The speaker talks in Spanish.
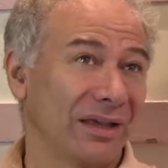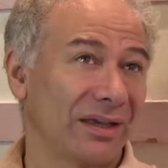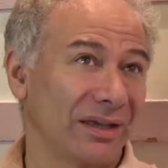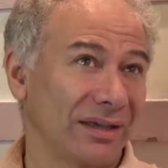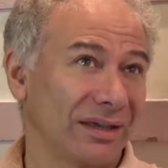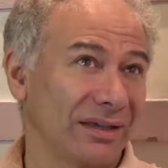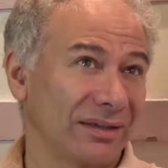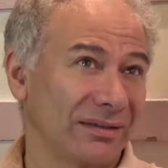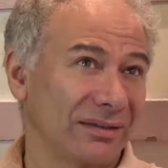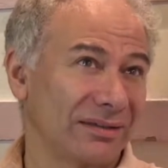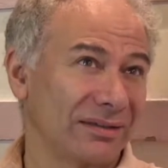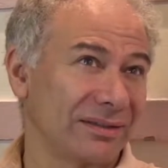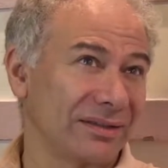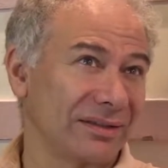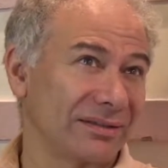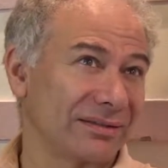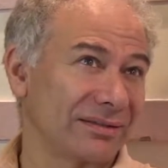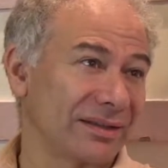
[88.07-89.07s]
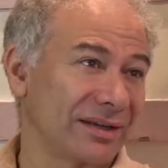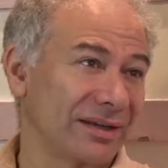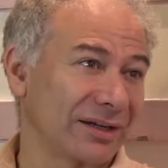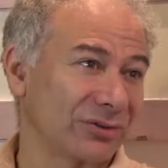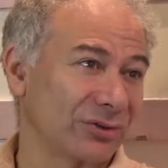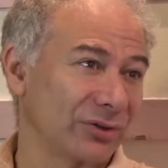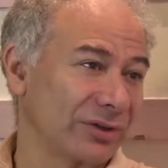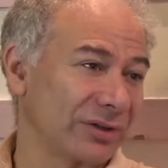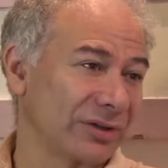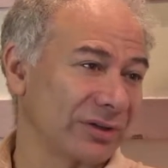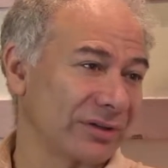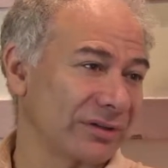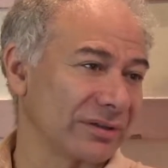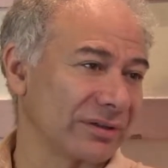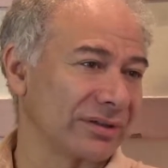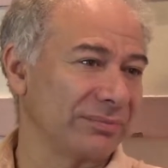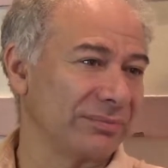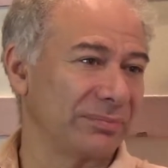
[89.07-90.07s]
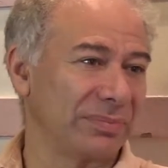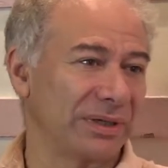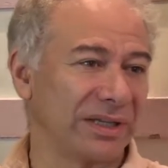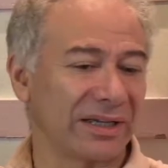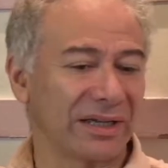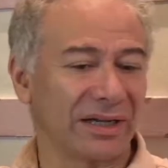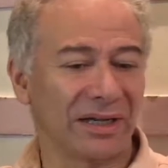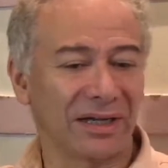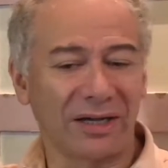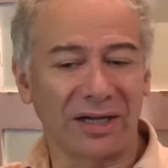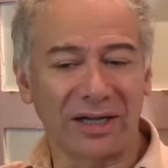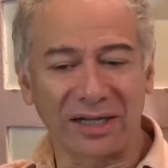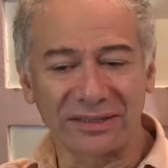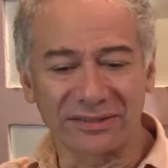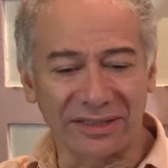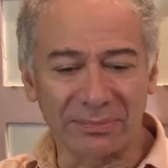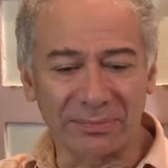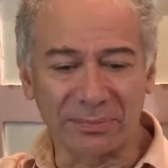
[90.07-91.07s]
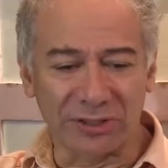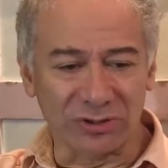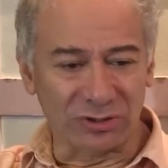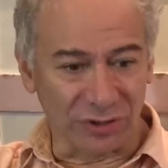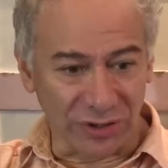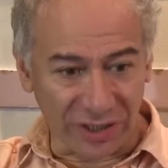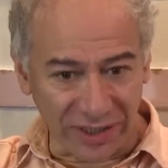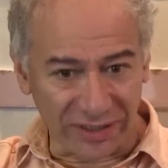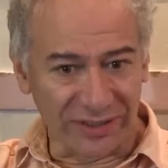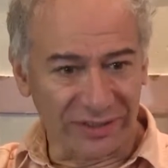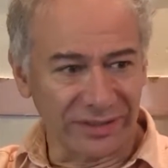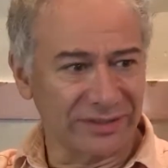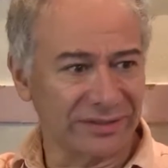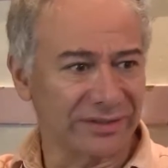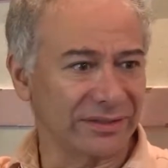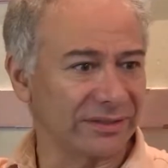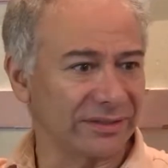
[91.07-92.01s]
eh, el ser actor implica hacer personajes,